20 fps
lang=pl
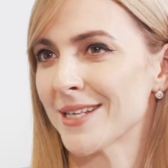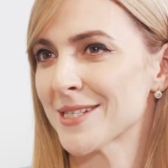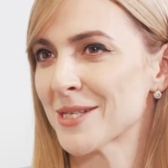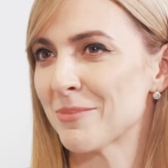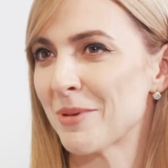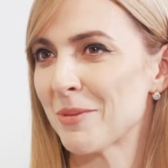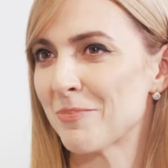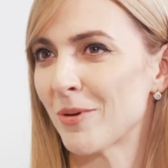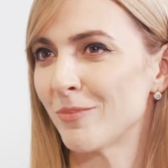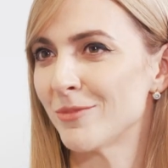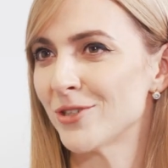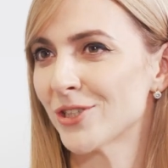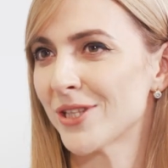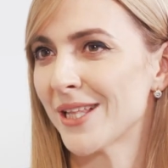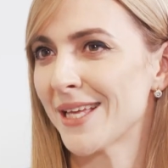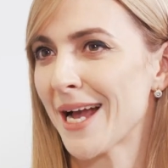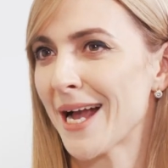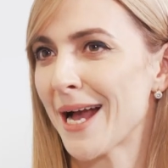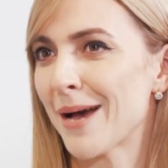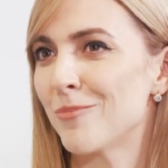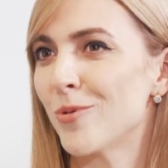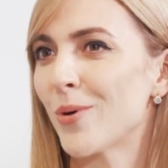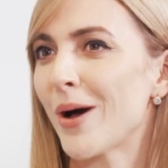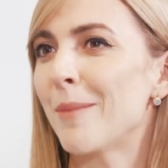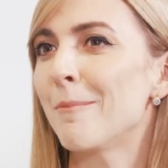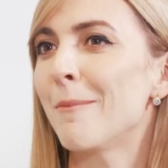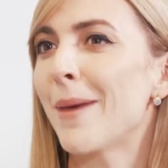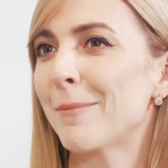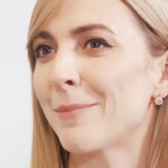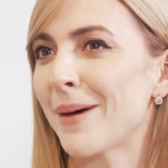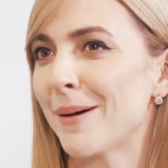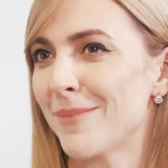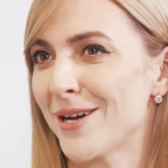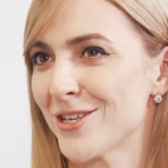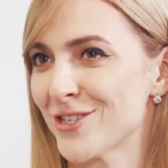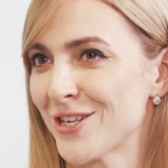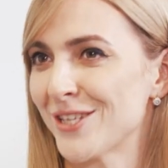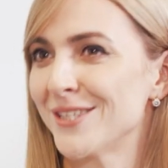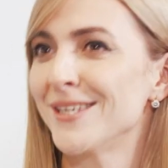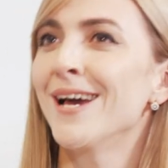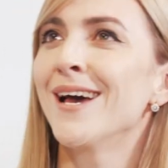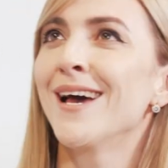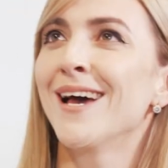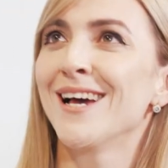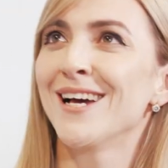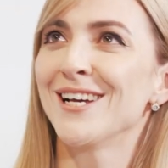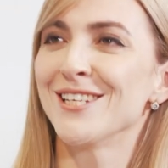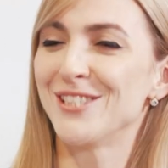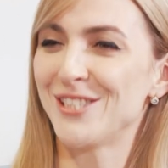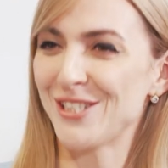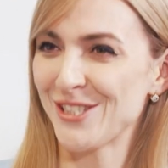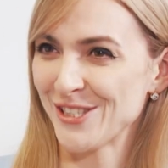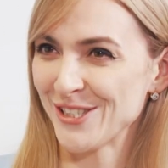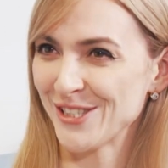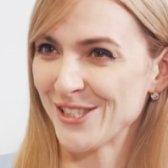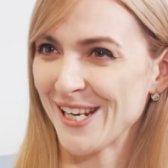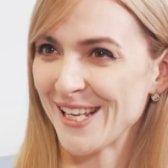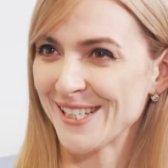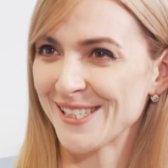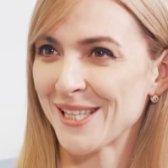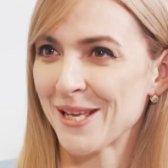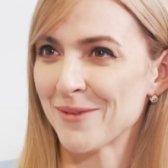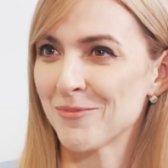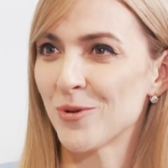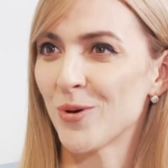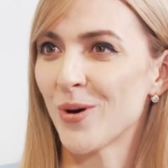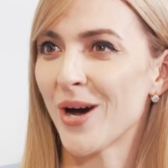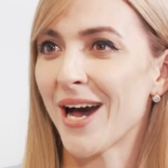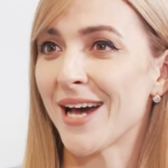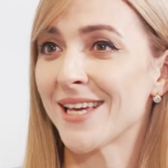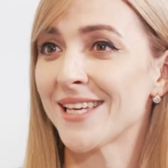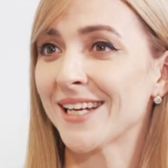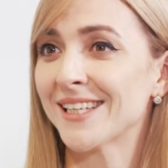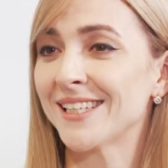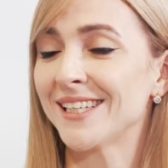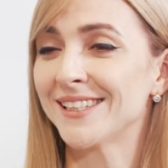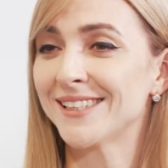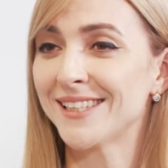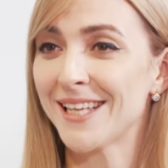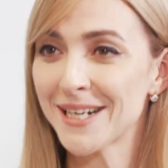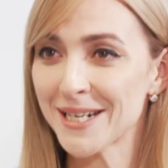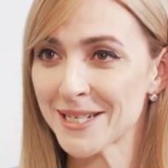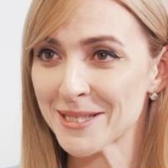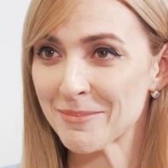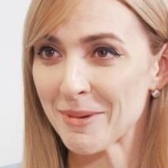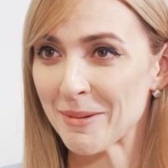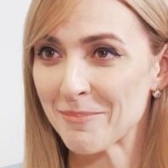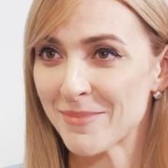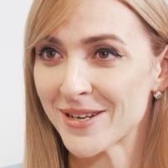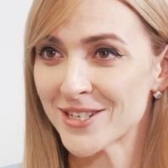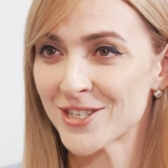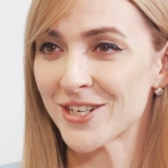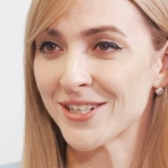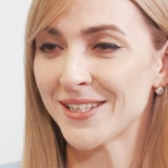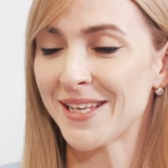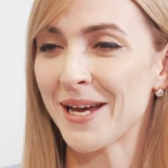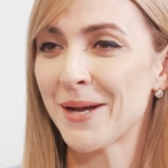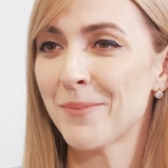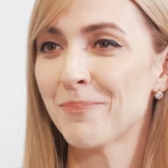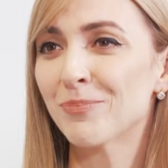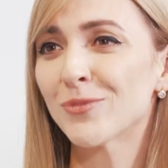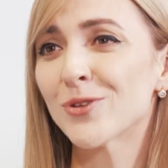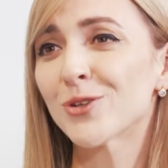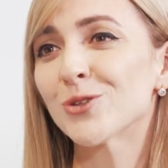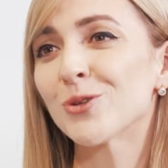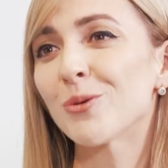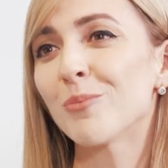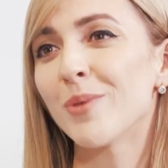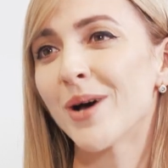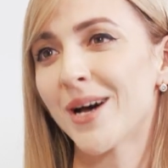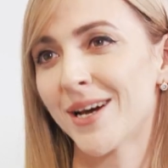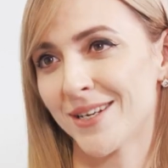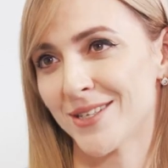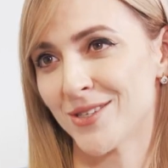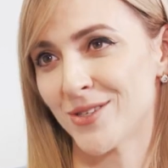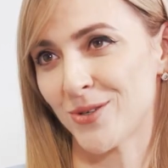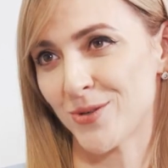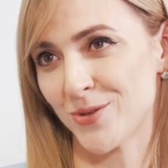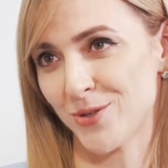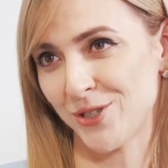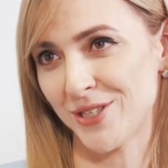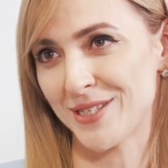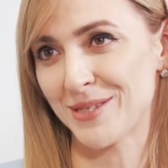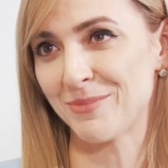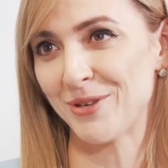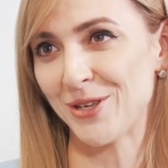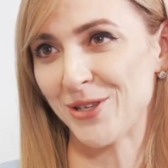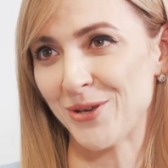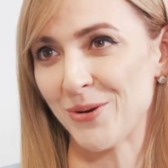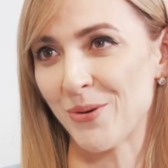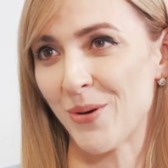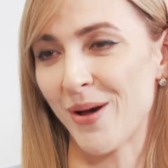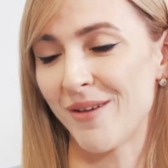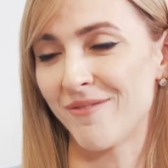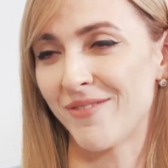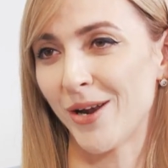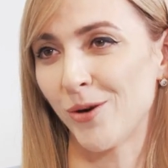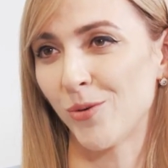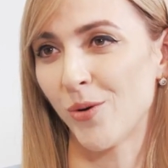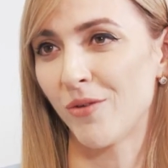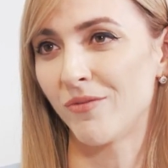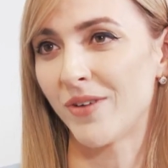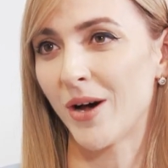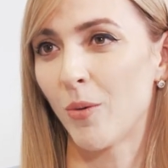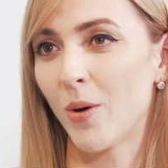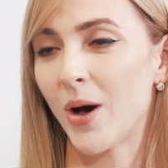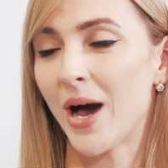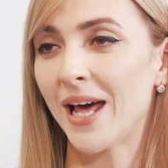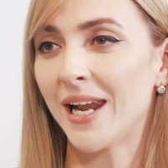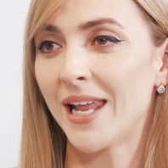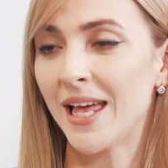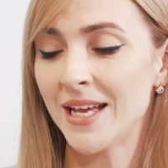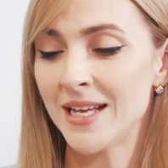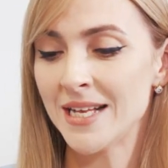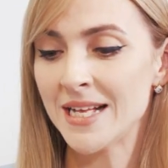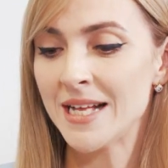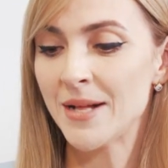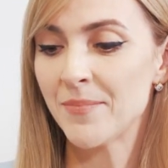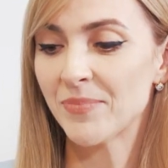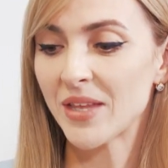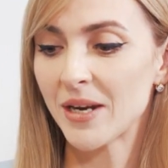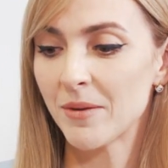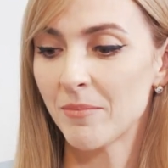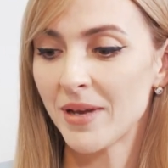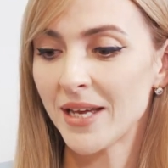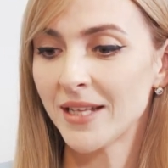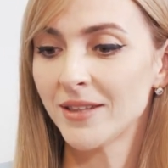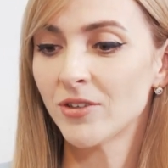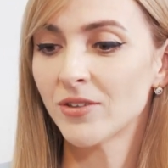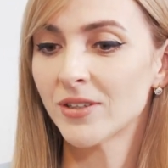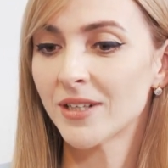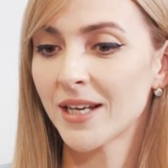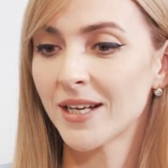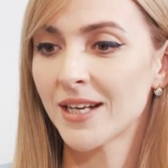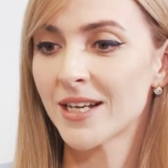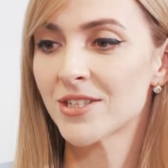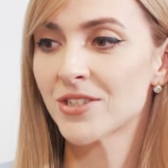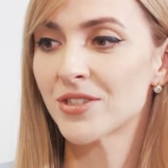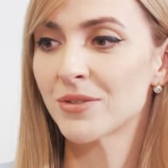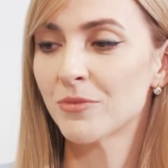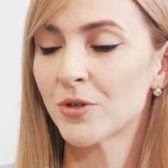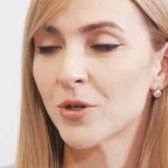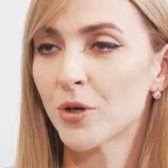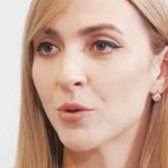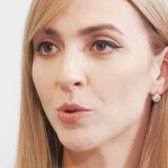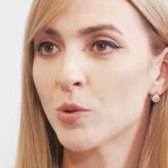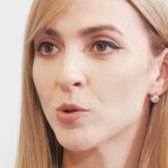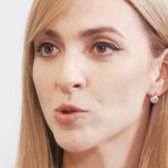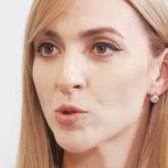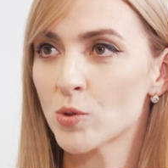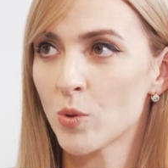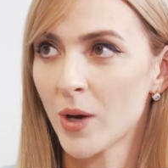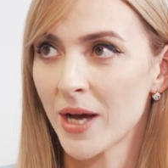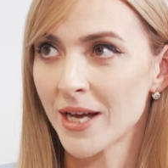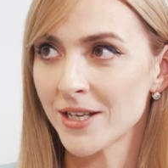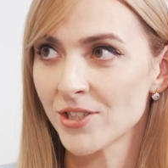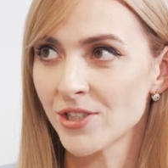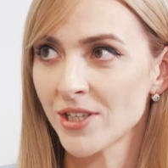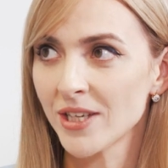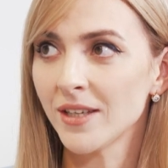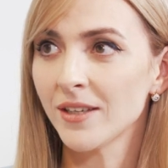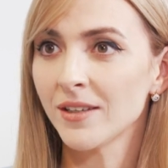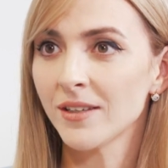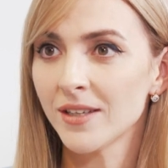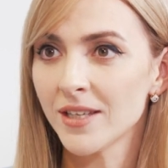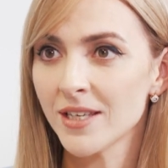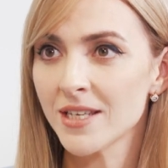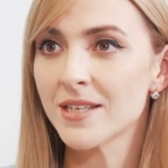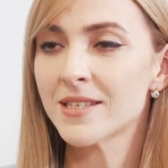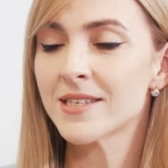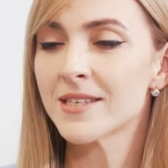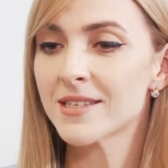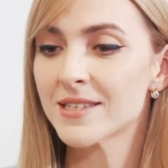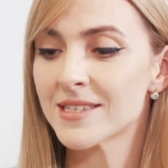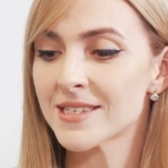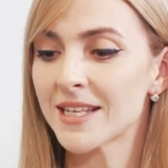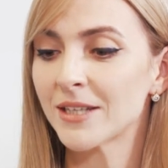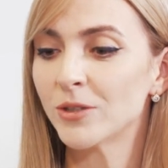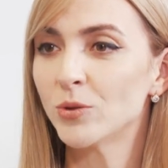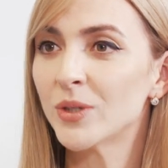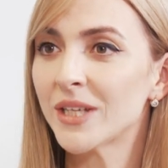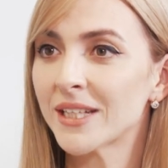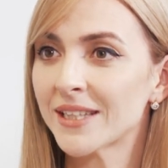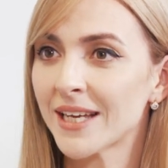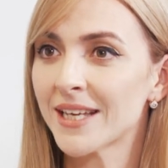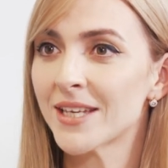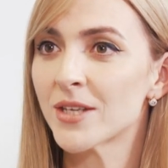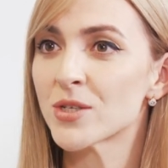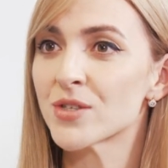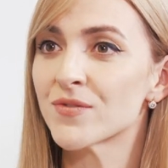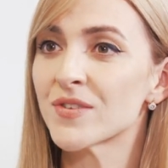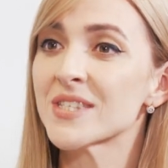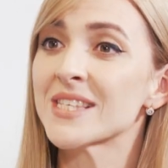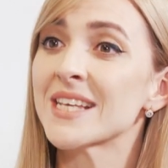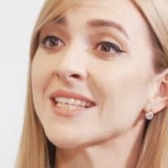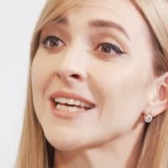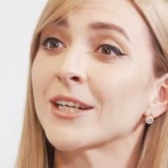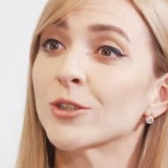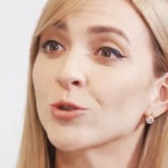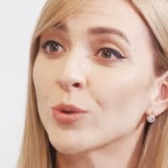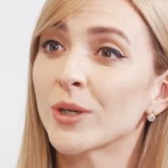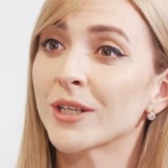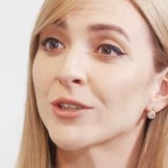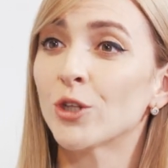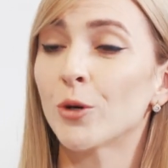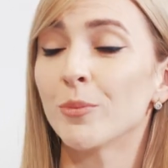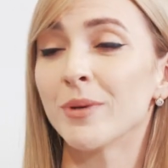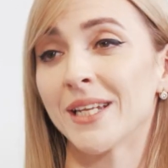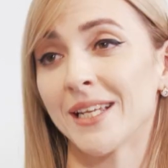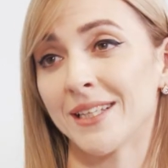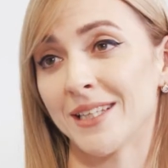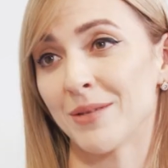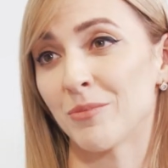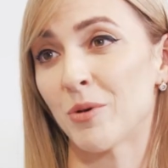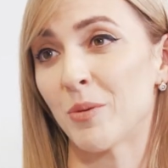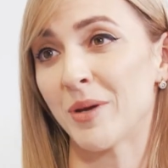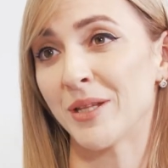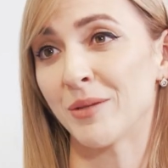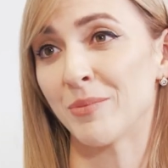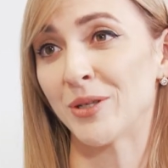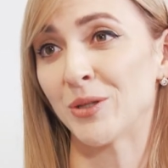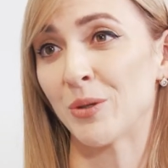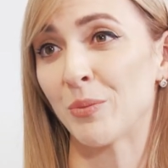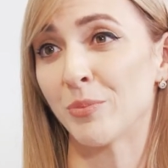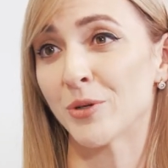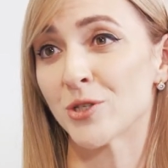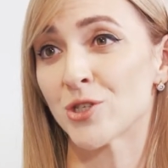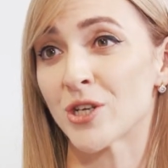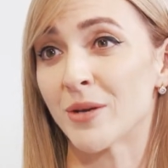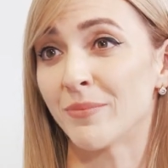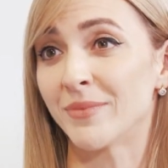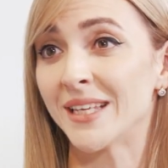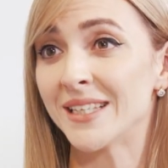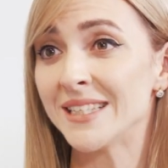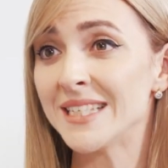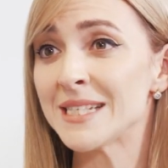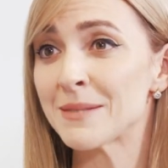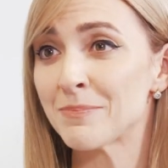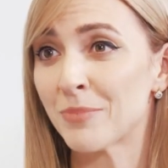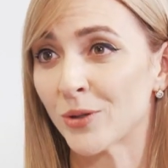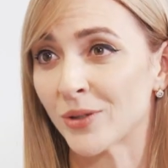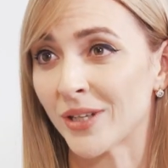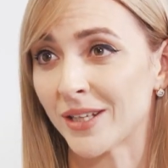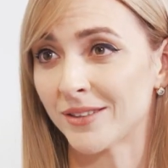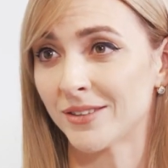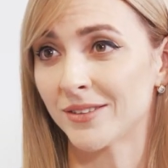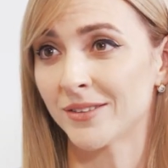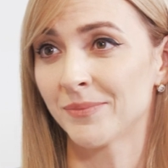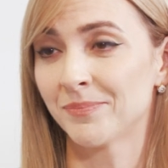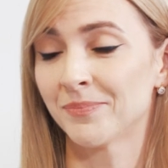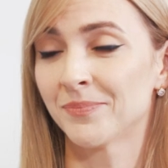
Jak sobie pomyślę, jaka była mapa marzeń 10 lat temu, a jakie teraz mam marzenia, to to bardzo się zmieniło, ewaluowało. Ale ten mentor na każdym kroku słucha cię i znajduje takie rozwiązania, które tobie na ten moment będą potrzebne. Nic ponad.